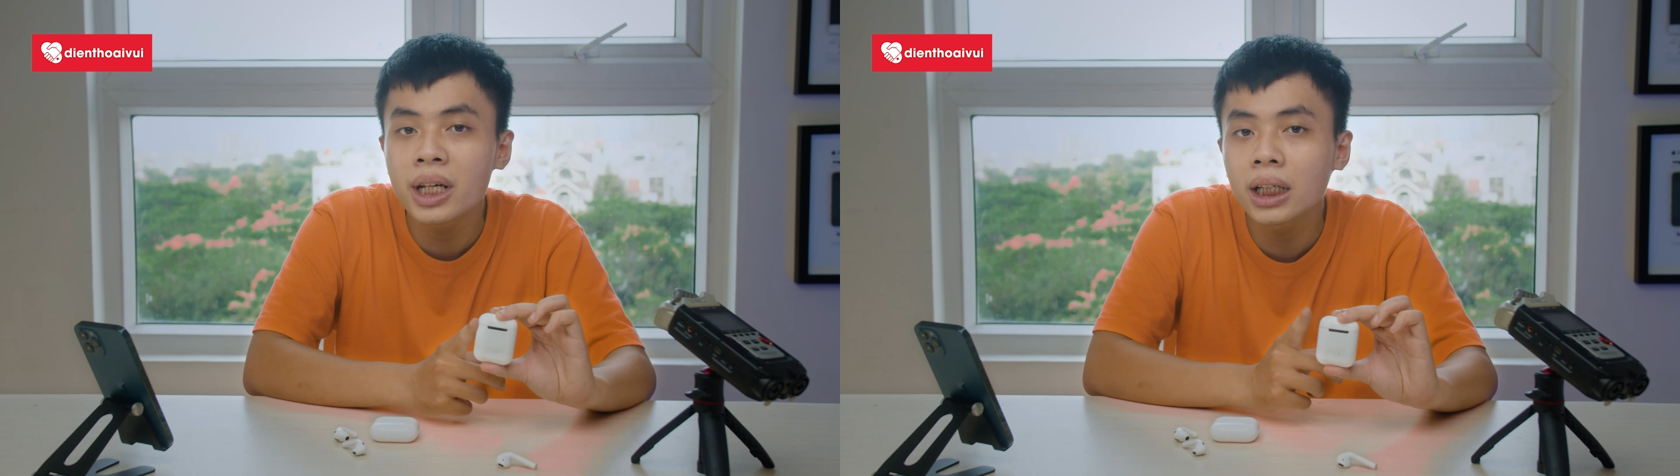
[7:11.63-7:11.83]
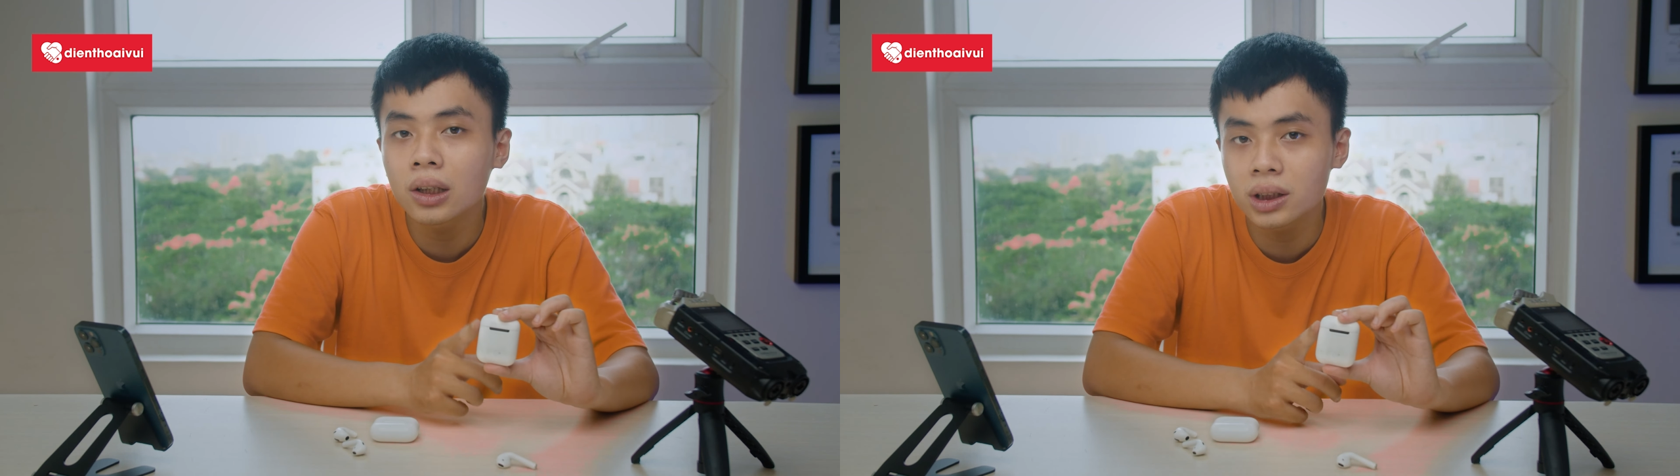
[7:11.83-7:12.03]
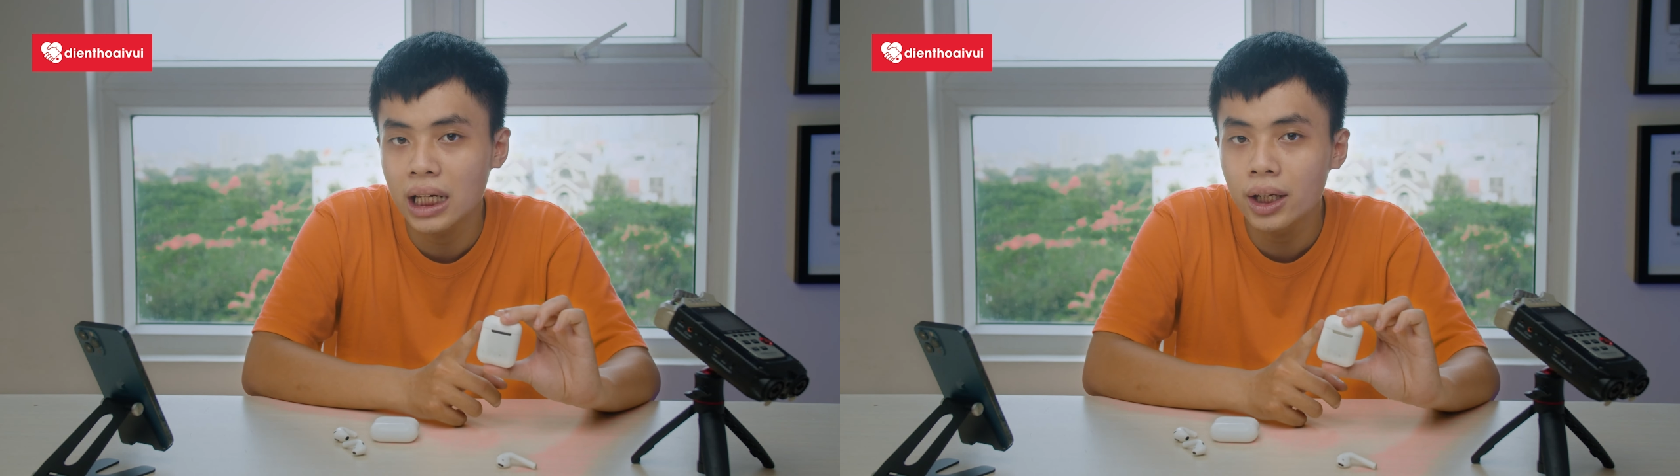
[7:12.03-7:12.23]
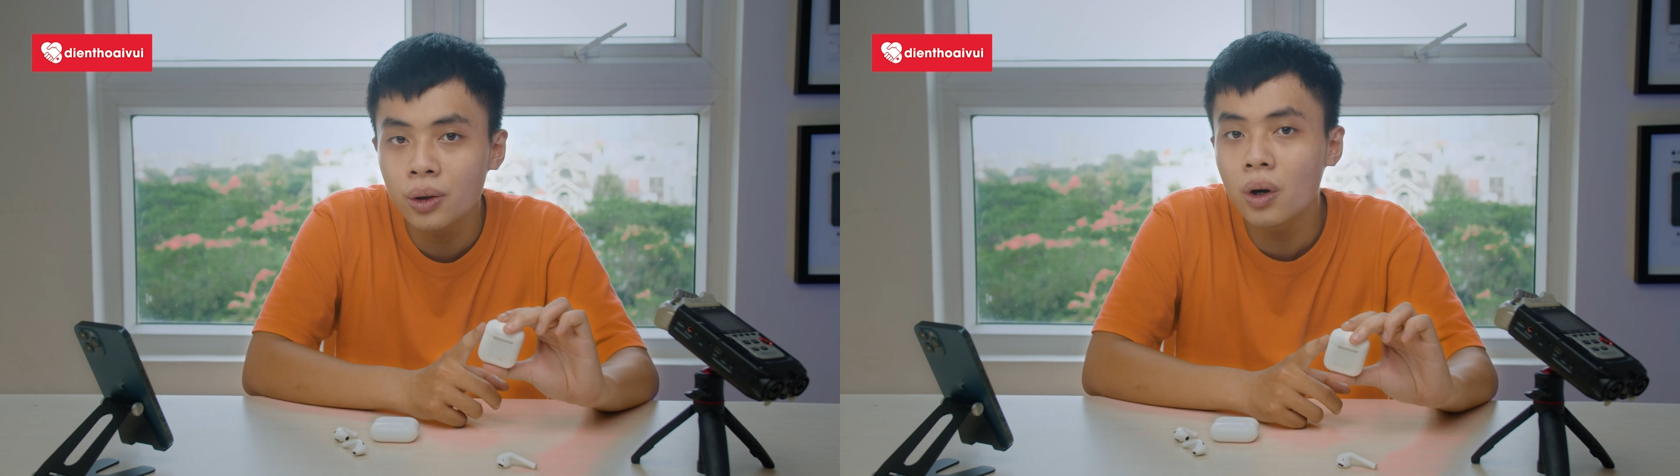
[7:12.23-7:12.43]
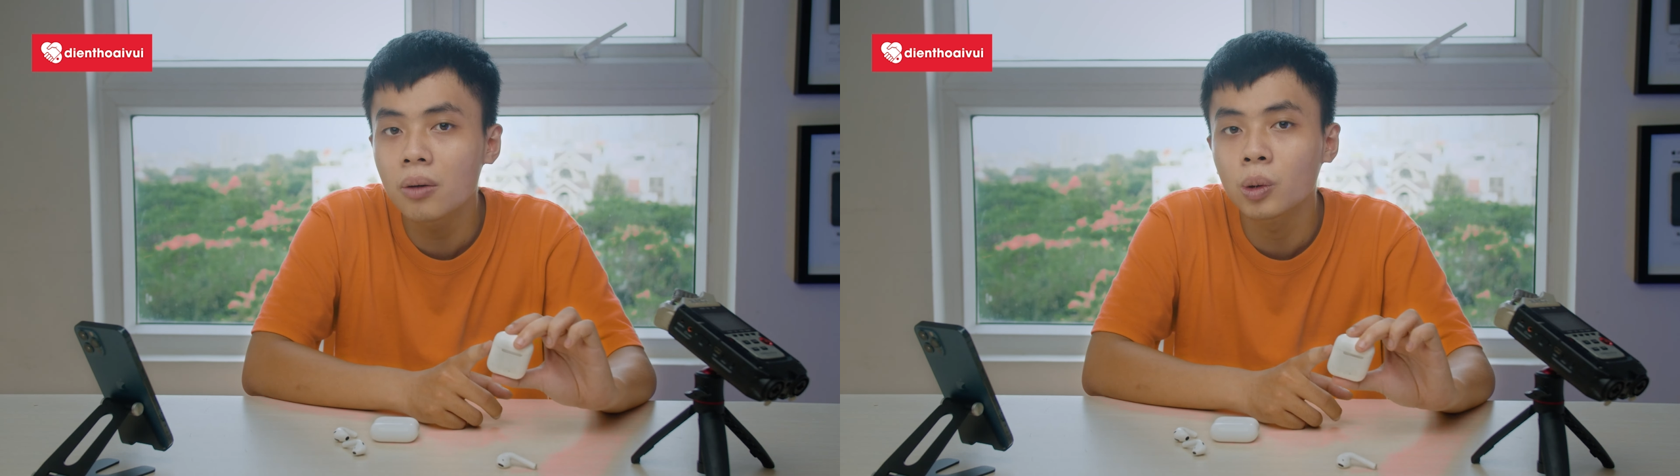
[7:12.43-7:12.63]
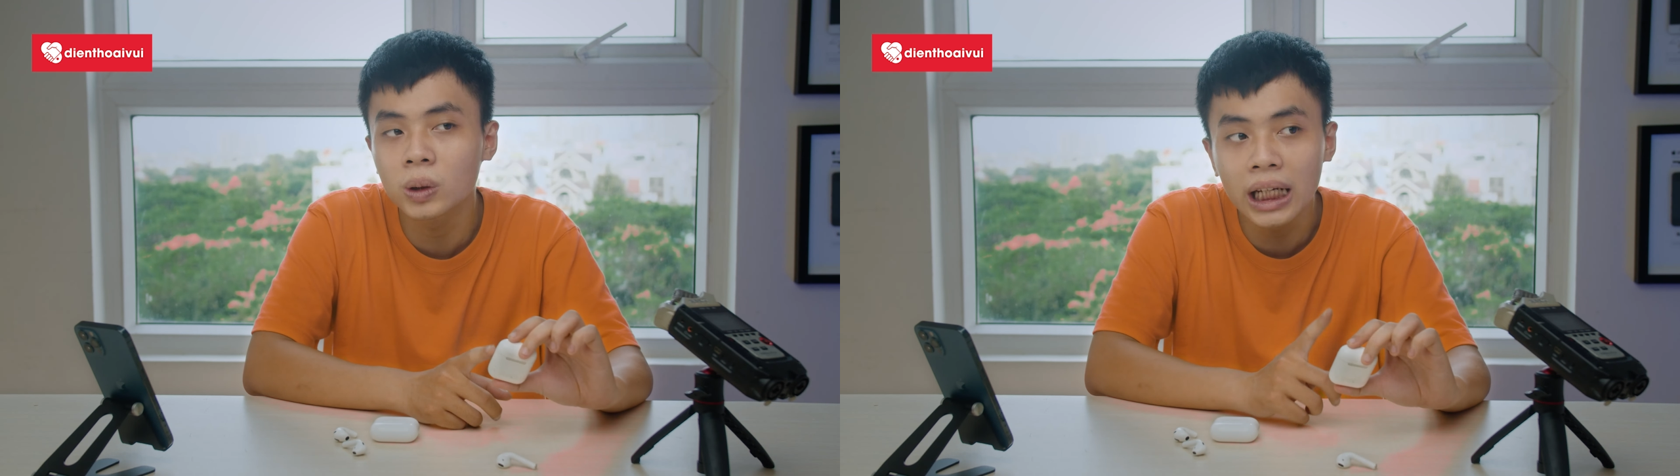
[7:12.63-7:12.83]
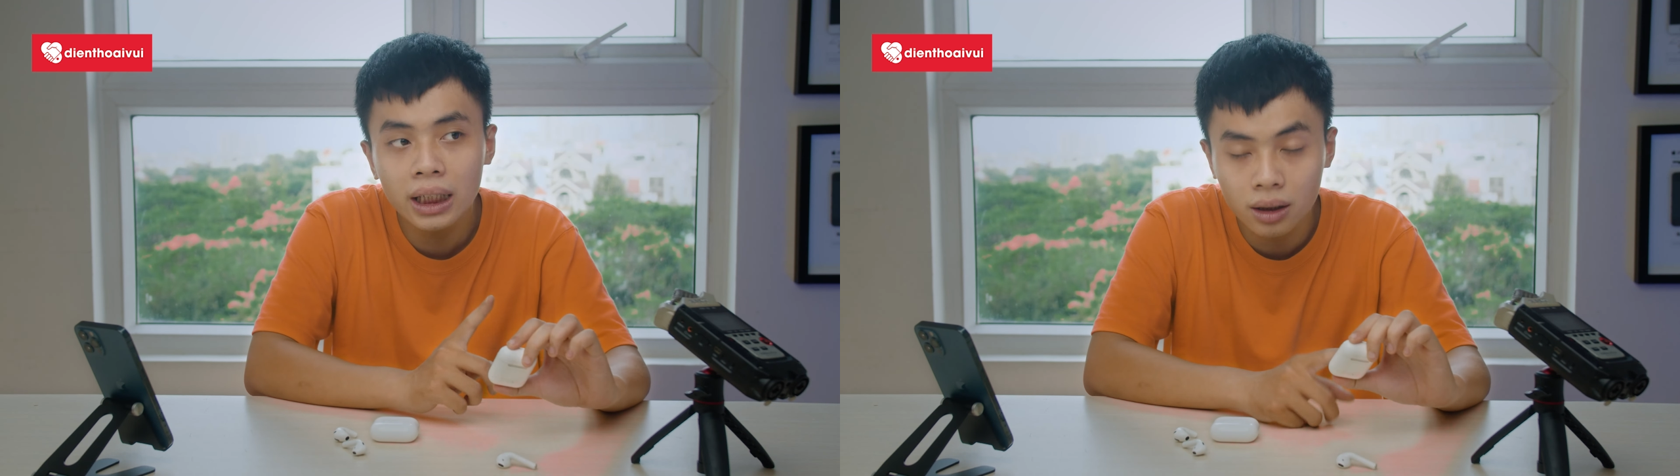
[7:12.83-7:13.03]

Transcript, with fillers: pin nó sẽ yếu hơn một tí